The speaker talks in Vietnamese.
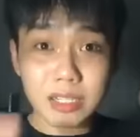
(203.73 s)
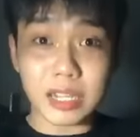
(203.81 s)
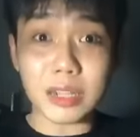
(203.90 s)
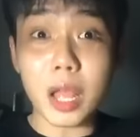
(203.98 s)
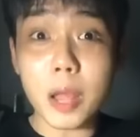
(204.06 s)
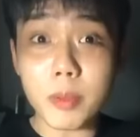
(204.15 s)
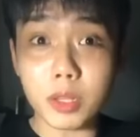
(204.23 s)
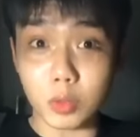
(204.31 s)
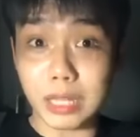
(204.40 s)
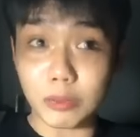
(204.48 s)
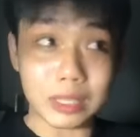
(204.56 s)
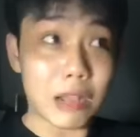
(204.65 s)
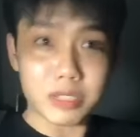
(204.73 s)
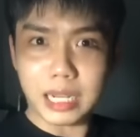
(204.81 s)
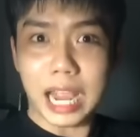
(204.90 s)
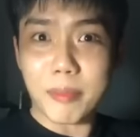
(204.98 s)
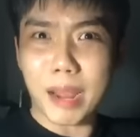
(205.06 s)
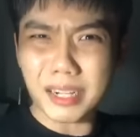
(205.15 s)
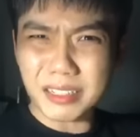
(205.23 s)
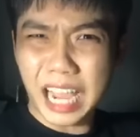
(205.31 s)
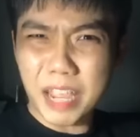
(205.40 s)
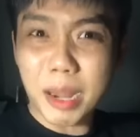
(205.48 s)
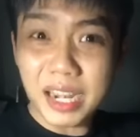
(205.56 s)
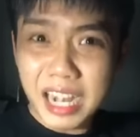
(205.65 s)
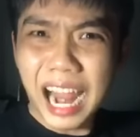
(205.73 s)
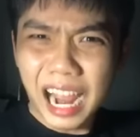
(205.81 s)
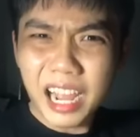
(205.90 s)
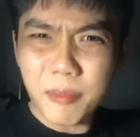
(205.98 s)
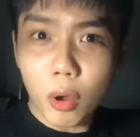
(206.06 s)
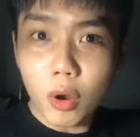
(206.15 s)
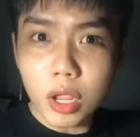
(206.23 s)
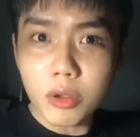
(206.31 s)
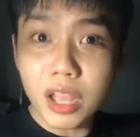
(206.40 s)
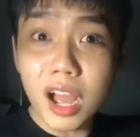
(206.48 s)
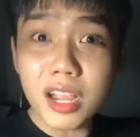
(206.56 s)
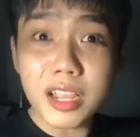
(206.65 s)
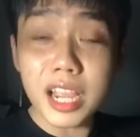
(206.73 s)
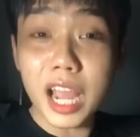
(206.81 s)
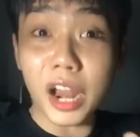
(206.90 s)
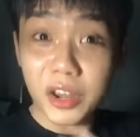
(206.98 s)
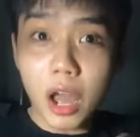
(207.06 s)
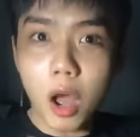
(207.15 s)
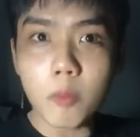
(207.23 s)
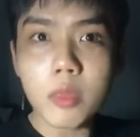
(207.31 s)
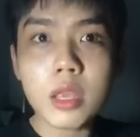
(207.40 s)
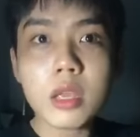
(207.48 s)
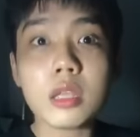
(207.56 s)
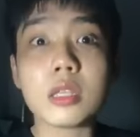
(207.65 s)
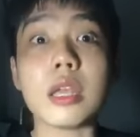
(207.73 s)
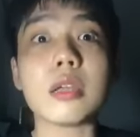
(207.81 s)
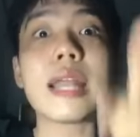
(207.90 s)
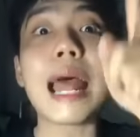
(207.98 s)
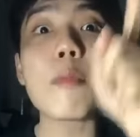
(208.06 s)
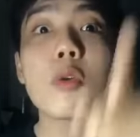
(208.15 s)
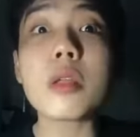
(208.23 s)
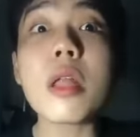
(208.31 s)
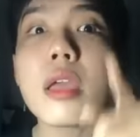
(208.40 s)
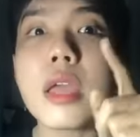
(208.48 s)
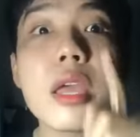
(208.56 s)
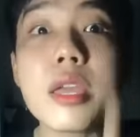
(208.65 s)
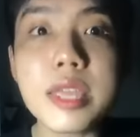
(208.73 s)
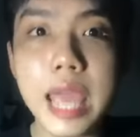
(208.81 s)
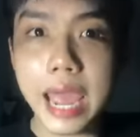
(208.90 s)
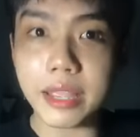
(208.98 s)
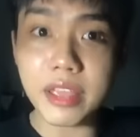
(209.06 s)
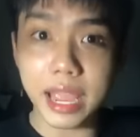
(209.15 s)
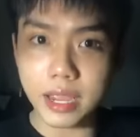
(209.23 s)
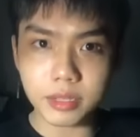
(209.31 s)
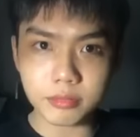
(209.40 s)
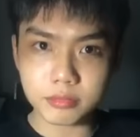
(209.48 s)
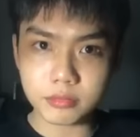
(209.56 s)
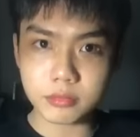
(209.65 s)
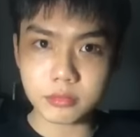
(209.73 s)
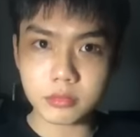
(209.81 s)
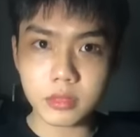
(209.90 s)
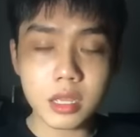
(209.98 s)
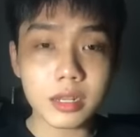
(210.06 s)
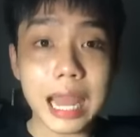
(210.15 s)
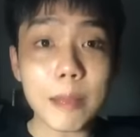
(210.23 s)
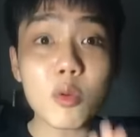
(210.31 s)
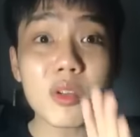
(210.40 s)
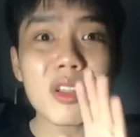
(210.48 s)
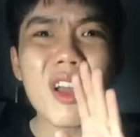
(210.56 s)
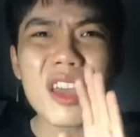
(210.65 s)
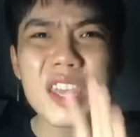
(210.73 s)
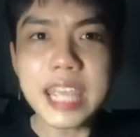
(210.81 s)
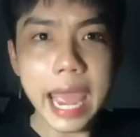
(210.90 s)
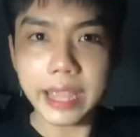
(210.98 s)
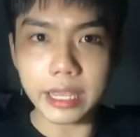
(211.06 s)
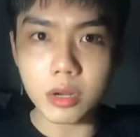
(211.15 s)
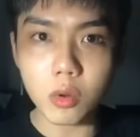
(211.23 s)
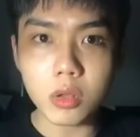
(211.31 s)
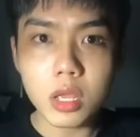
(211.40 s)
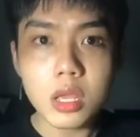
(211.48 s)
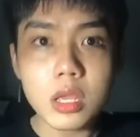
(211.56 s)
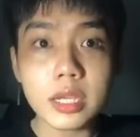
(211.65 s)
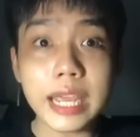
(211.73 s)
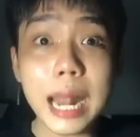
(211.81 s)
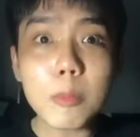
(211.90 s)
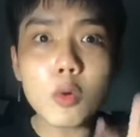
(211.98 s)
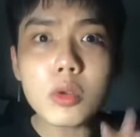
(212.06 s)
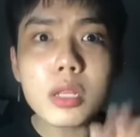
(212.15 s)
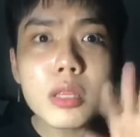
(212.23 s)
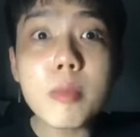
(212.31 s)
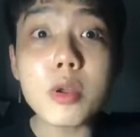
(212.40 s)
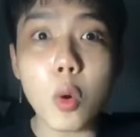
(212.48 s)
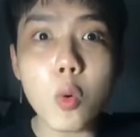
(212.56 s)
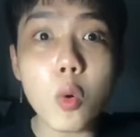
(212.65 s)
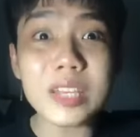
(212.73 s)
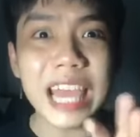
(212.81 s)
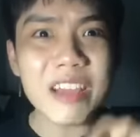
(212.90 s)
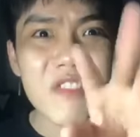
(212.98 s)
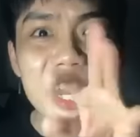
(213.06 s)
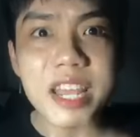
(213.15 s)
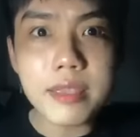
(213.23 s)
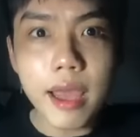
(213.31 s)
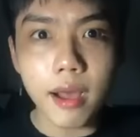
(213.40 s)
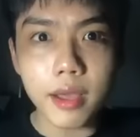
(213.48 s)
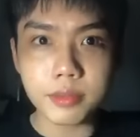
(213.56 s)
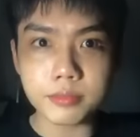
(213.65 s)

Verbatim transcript: cả tớp á tao tao sẽ cày banh cày banh răng á mà người nhớ cái cái hình đó không thì cái đám con nít y, y chang như vậy đám con nít đó y chang vậy luôn cái đám con nít đó mới rủ con trang phi đi chơi